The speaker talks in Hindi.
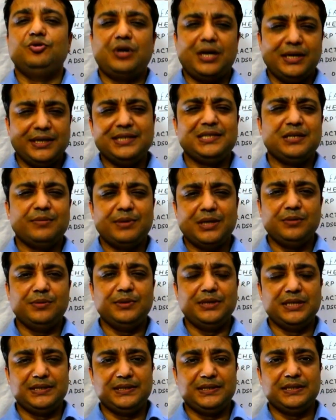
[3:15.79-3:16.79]
तो आगे इसके
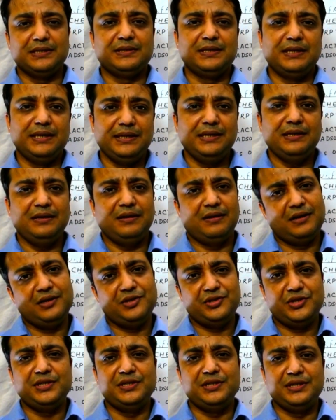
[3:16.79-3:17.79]
बारे में डिस्कस करेंगे
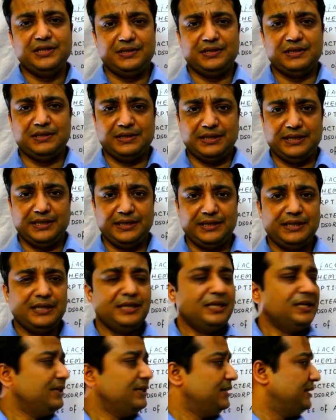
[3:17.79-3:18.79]
हर चीज़ डिस्कस
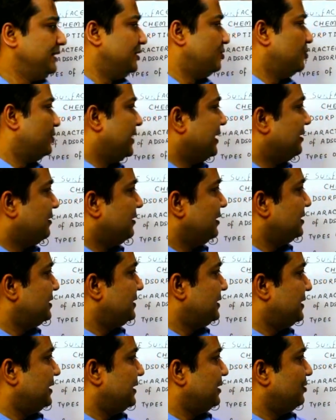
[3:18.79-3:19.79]
करेंगे ये जो
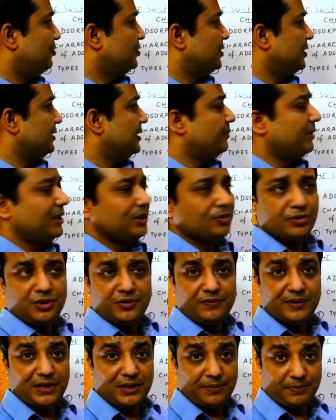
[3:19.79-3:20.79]
कैटलिस्ट है हो सकते हैं
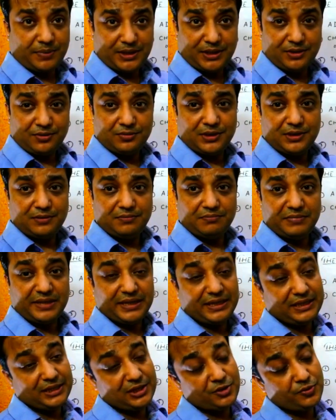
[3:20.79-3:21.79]
बायोलॉजी वाले पढ़े होंगे
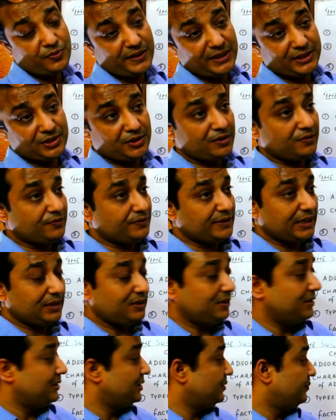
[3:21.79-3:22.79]
मैकेनिज्म एक्शन ऑफ
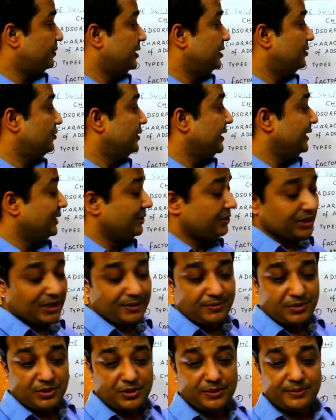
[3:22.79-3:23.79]
कैटलिस्ट पढ़े होंगे
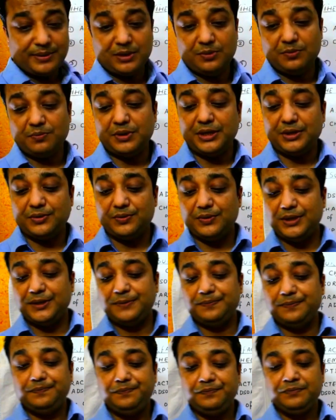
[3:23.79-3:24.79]
इंजाइम्स के बारे में पढ़े
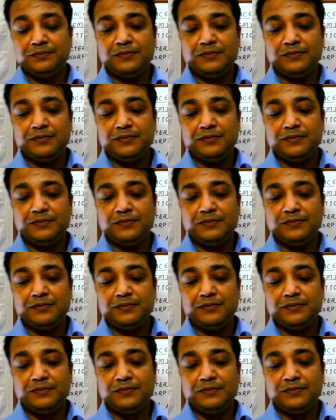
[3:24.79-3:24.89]
होंगे